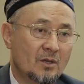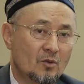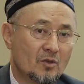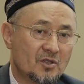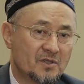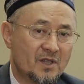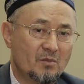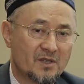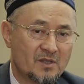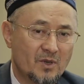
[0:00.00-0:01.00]
юношеский
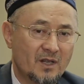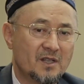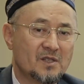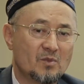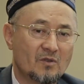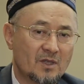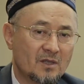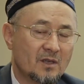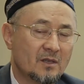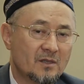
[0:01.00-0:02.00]
максимализм, и вот
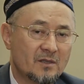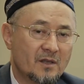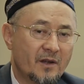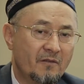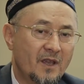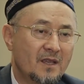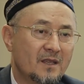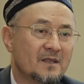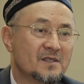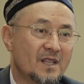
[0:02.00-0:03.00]
это э,
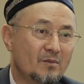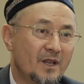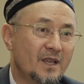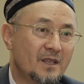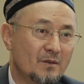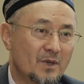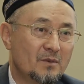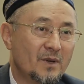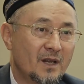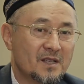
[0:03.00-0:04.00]
рвение, стремление
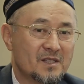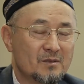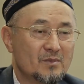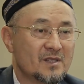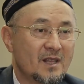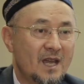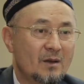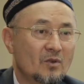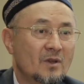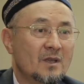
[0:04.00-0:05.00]
быть полезным
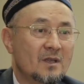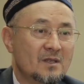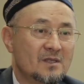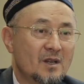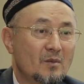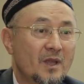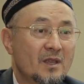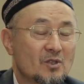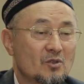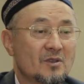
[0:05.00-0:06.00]
исламу,
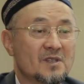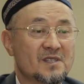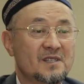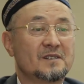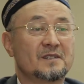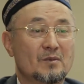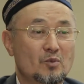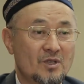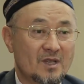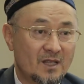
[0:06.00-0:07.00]
стремление что-то сделать на
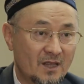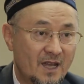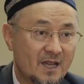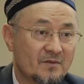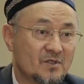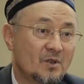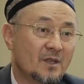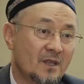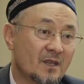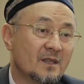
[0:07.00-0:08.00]
пути Аллаха, все
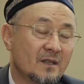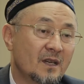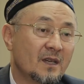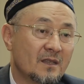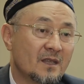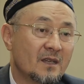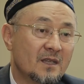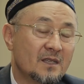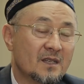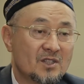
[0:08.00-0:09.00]
это их толкает на
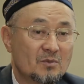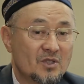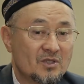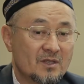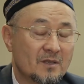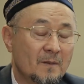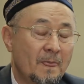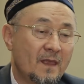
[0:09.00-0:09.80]
эти ошибочные